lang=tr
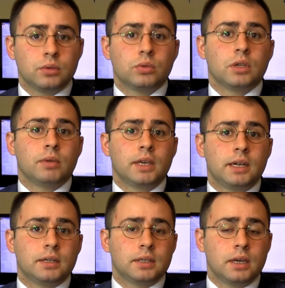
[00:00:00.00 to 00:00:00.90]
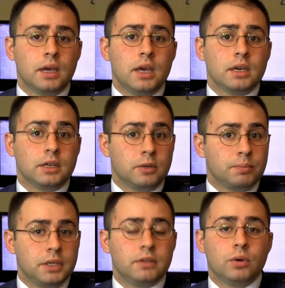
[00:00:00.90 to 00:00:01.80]
gündeme gelirse
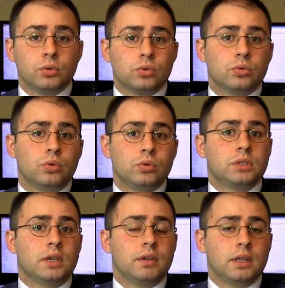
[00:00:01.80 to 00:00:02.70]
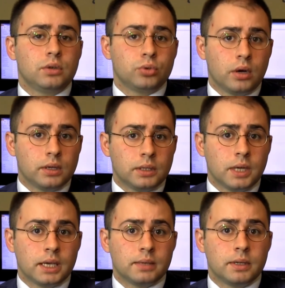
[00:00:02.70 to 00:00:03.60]
41 ve 39 seviyeleri şu anda
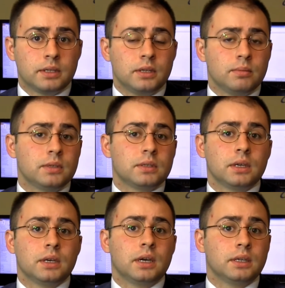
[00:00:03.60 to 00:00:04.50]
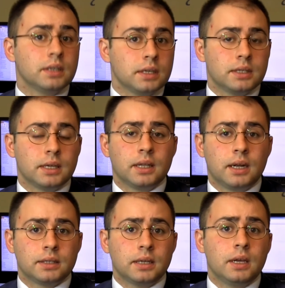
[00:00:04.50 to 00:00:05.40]
takip ettiğimiz e, ana
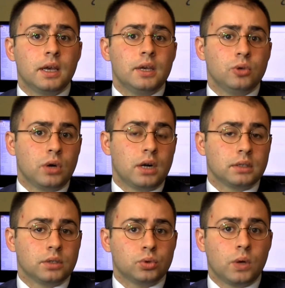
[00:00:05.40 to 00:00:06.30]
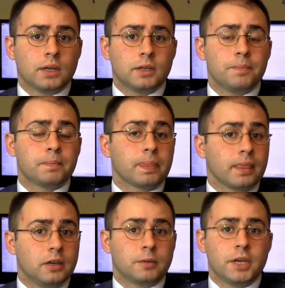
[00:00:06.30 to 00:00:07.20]
desteklerden. Yukarıda da şu anda
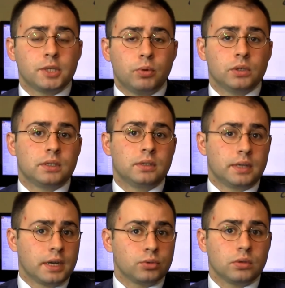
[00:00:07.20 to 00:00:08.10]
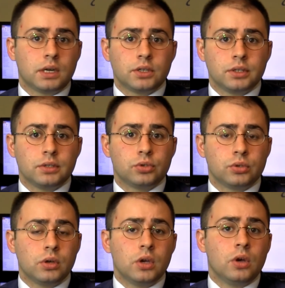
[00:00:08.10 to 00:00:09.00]
45 bölgesi direnç olarak
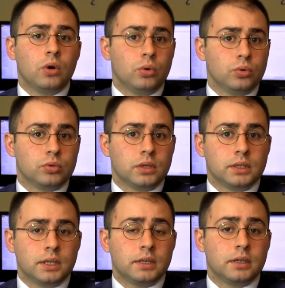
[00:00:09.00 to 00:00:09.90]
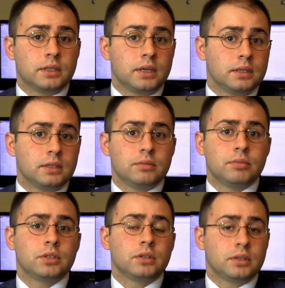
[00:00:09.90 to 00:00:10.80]
çalışıyor. Onun üzerinde de
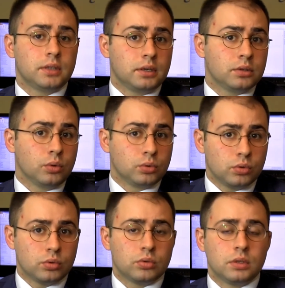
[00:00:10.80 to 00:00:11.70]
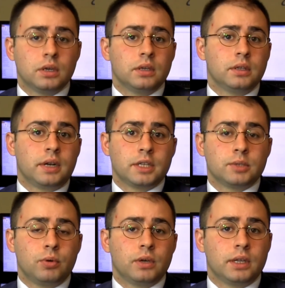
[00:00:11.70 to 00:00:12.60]
48-25, 48-30 e,
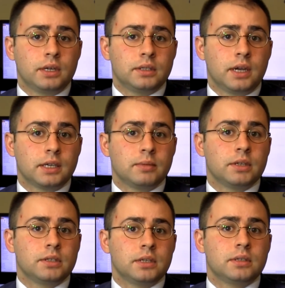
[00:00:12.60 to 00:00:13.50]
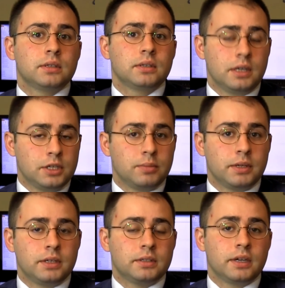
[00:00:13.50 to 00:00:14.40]
direnç bölgelerini takip edeceğiz.
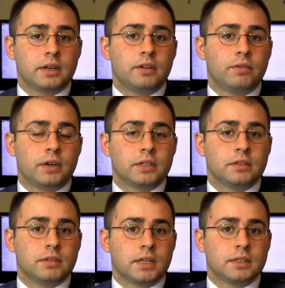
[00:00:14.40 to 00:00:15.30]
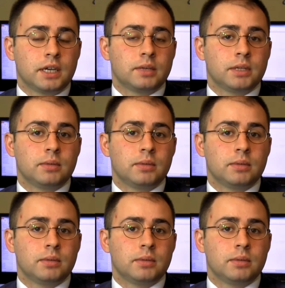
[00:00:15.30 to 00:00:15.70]
Gelişmeleri Integral Forex TV'den takip